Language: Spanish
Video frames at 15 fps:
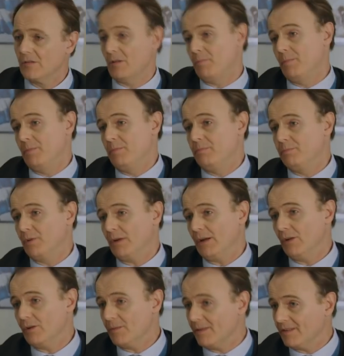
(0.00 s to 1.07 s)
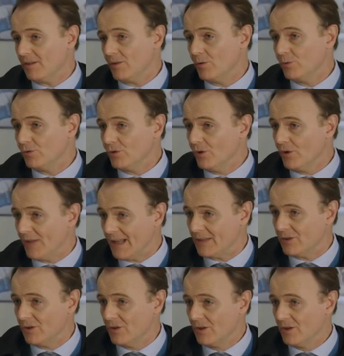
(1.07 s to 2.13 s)
Sí, porque no te pasaron un solo
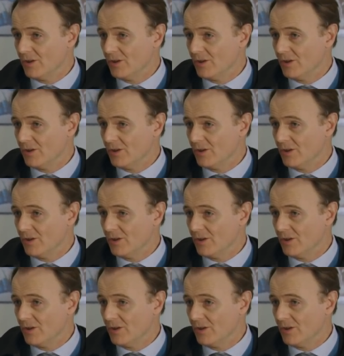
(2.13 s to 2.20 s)
dato.